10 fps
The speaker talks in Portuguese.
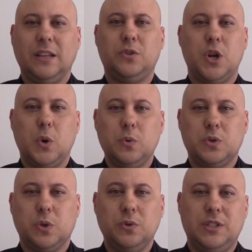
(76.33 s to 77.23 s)
dentro de
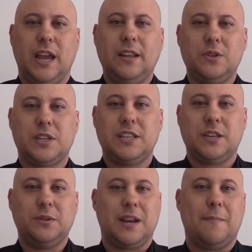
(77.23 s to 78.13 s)
alguns conceitos que
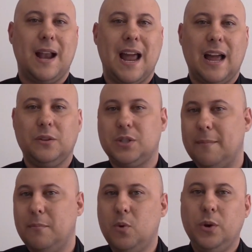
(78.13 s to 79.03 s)
são
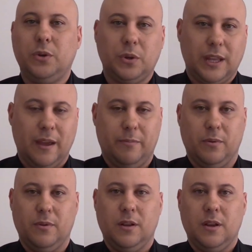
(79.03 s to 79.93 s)
trabalhados há muito tempo.